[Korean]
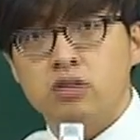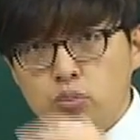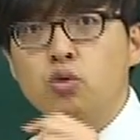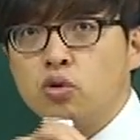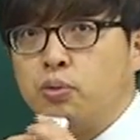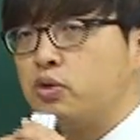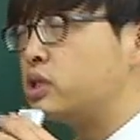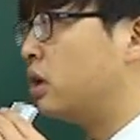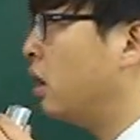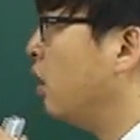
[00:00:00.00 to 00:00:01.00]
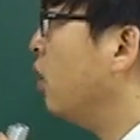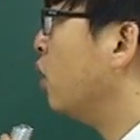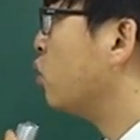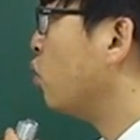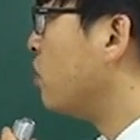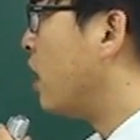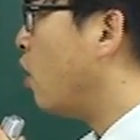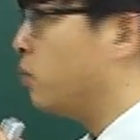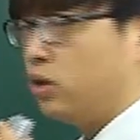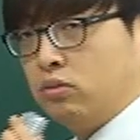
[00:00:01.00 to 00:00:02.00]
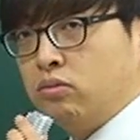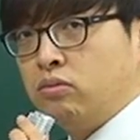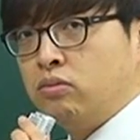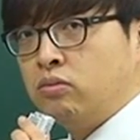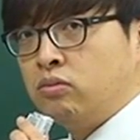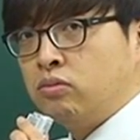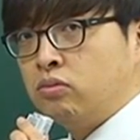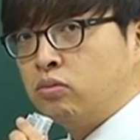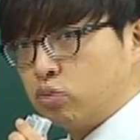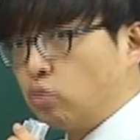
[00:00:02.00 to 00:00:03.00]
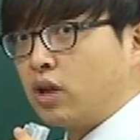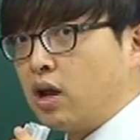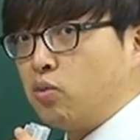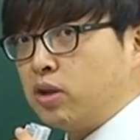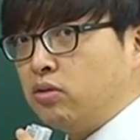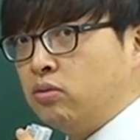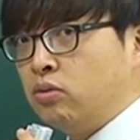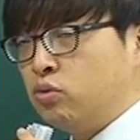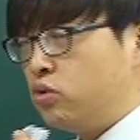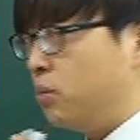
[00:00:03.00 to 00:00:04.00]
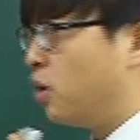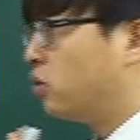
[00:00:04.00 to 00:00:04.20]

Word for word: 그 다음 또 이거 배웠잖아. 동사 나오면. 동사 나오면. 뒤에